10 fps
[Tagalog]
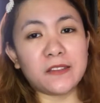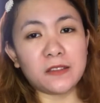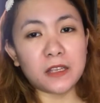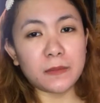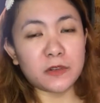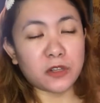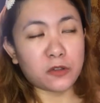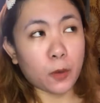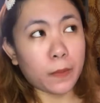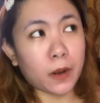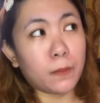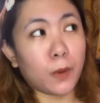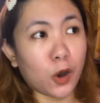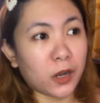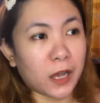hindi naman siya sobrang
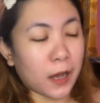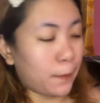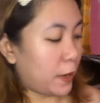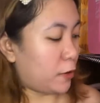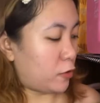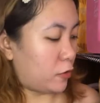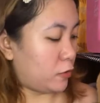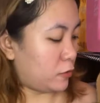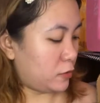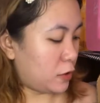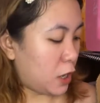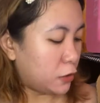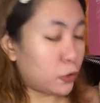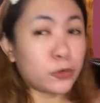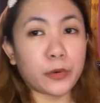bongga, pero
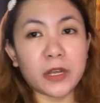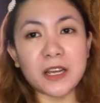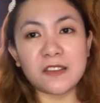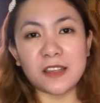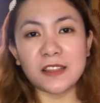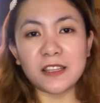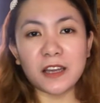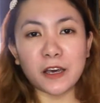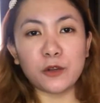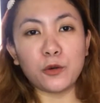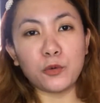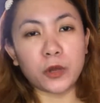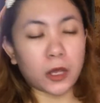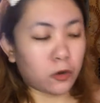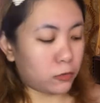don't worry kasi hindi na kayo
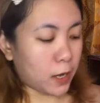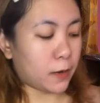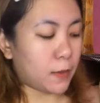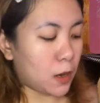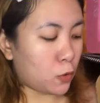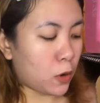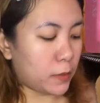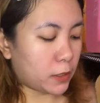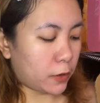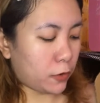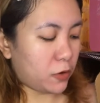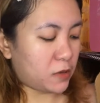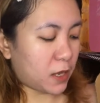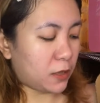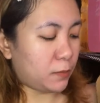lugi. Kunwari, makakuha man kayo or
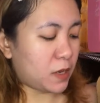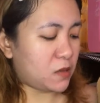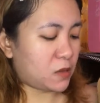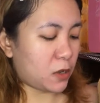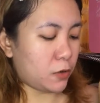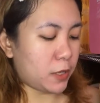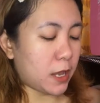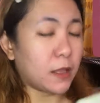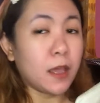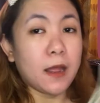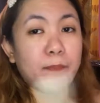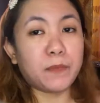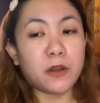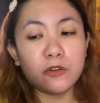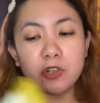second place kayo. Ayan.
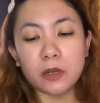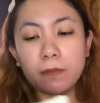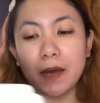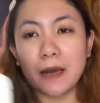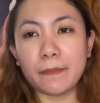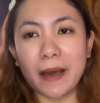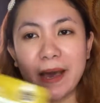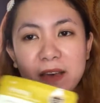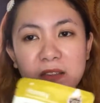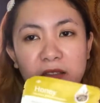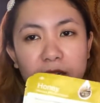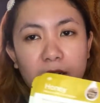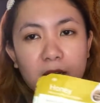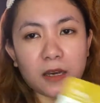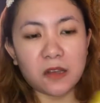Meron siyang mga mask
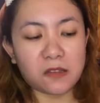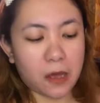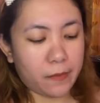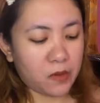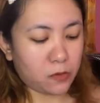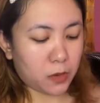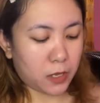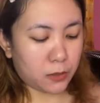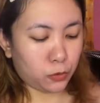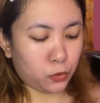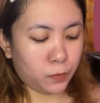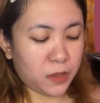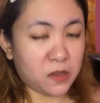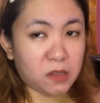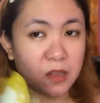na kasama. So, ayan. Two
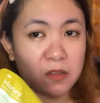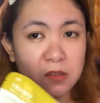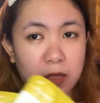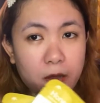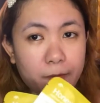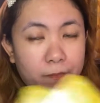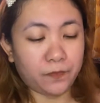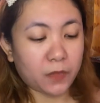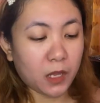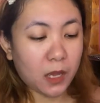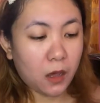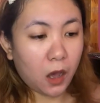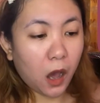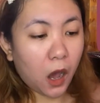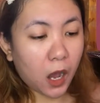pieces na
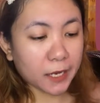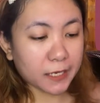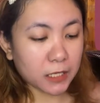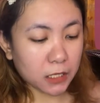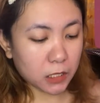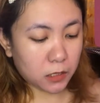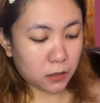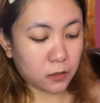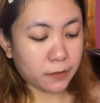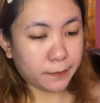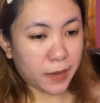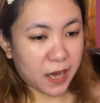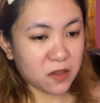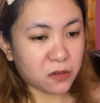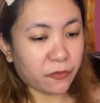honey
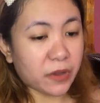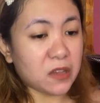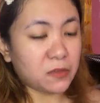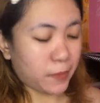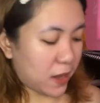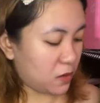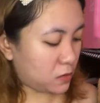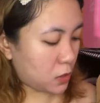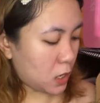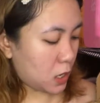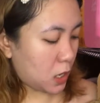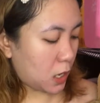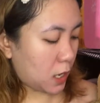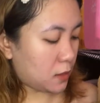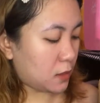mask, face mask.
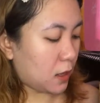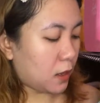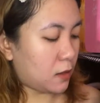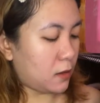And then,